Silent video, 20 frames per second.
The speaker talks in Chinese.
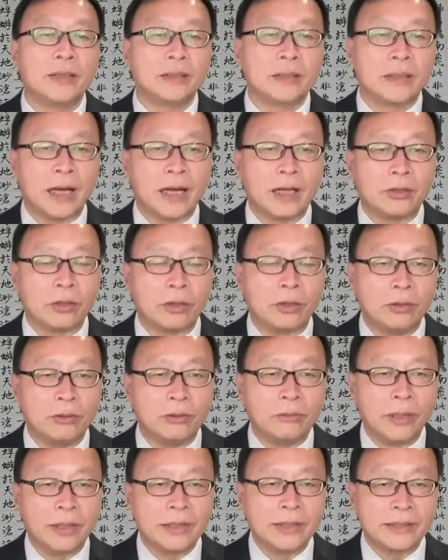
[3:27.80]
但同
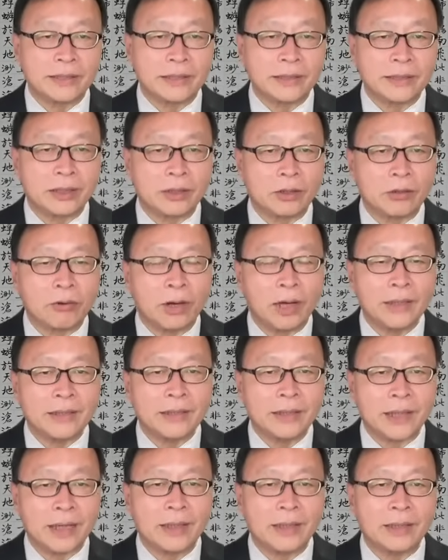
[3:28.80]
为时政观
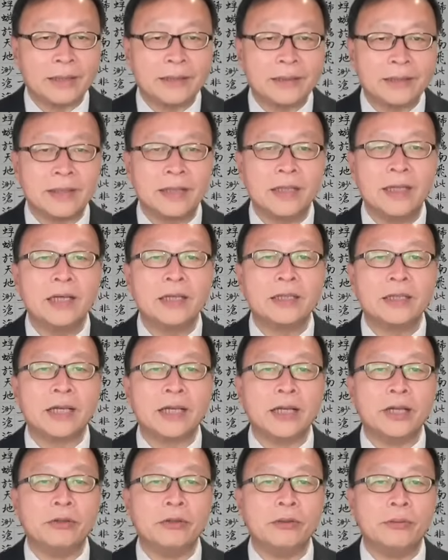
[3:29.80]
察人士，
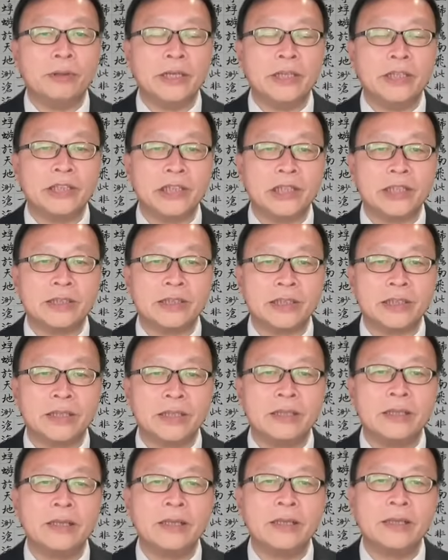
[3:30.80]
邓宇文先
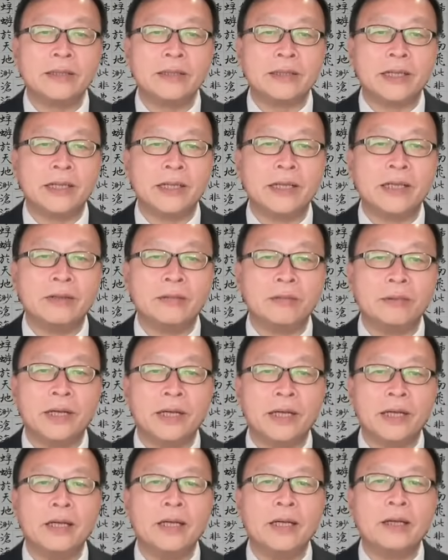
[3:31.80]
生则认为
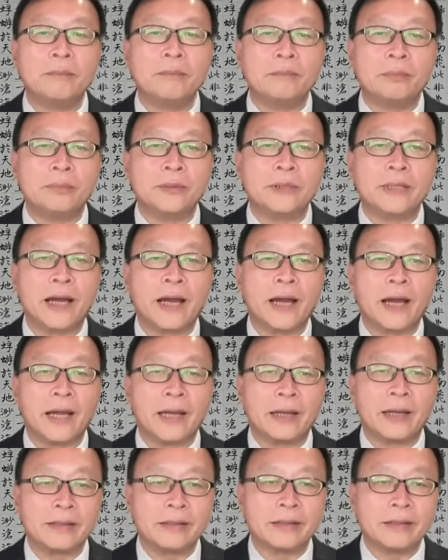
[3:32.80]
不太
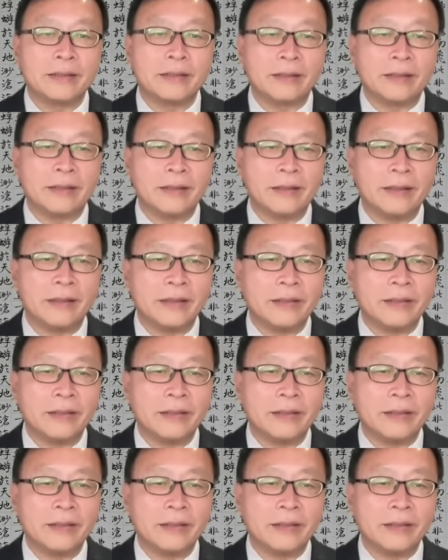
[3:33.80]
可能。